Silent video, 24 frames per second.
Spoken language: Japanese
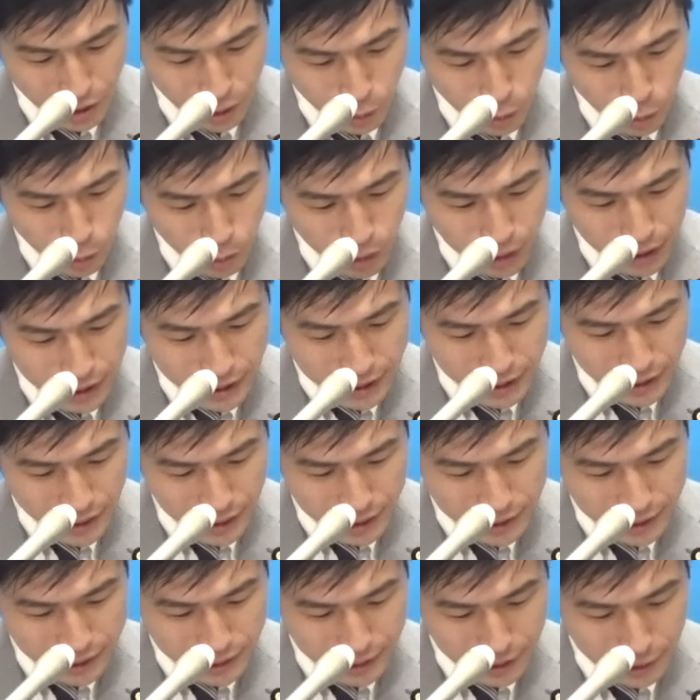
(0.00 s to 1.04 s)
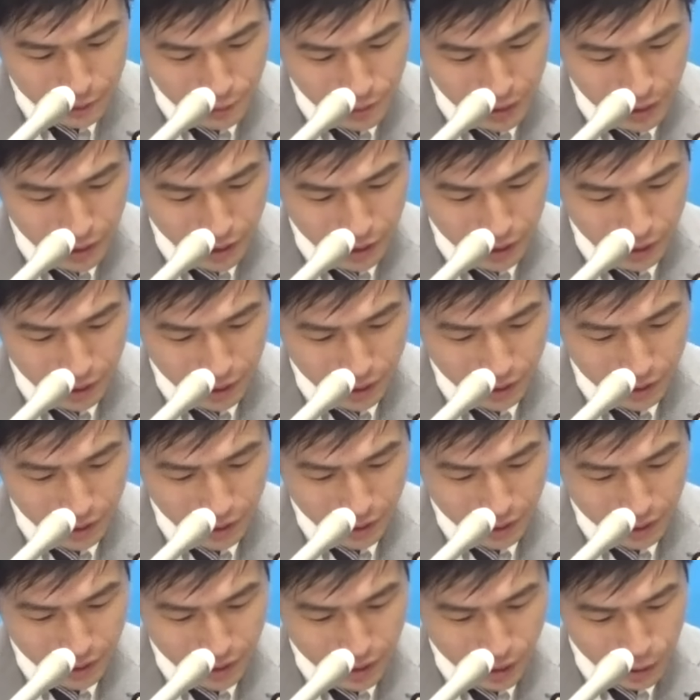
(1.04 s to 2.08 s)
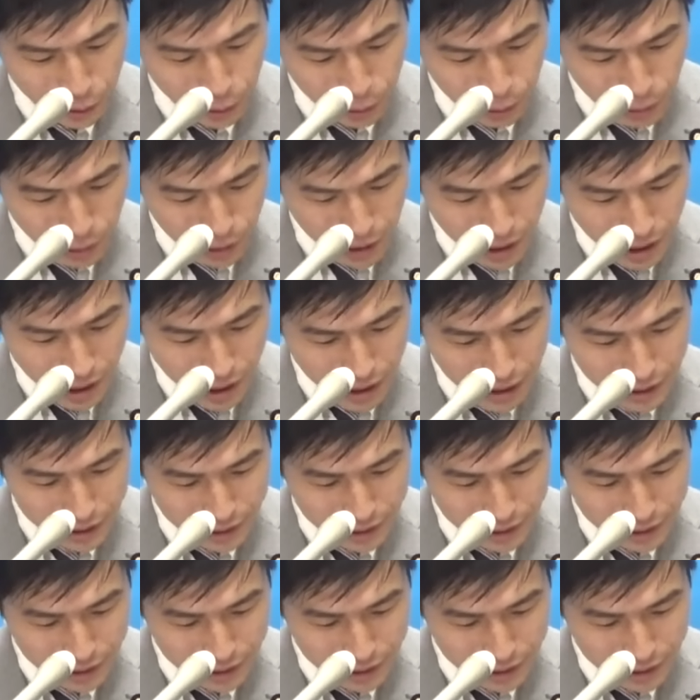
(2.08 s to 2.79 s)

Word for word: この点に関しては各党から